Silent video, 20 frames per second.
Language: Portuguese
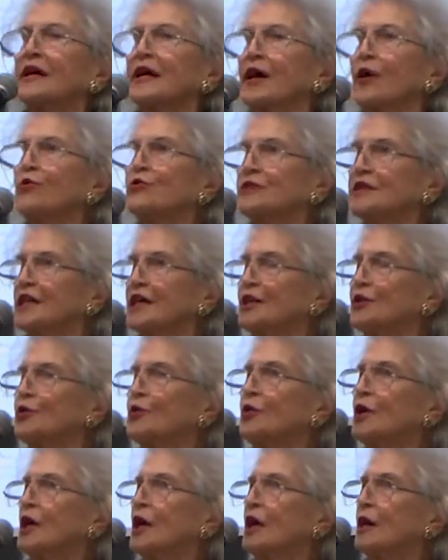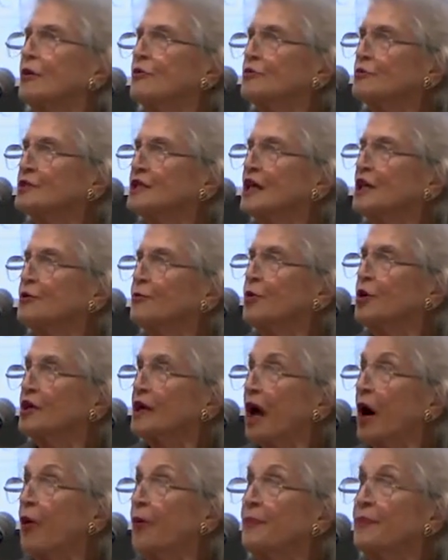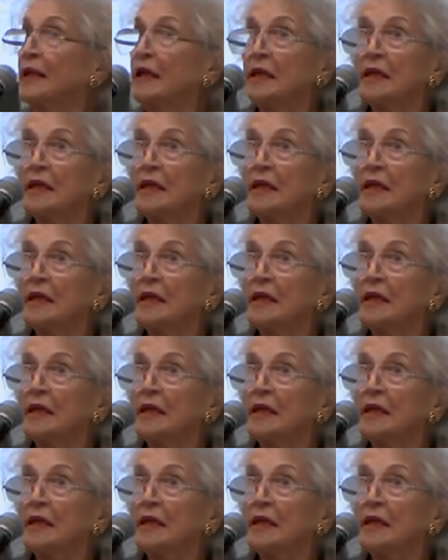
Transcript: É um dano um dano moral.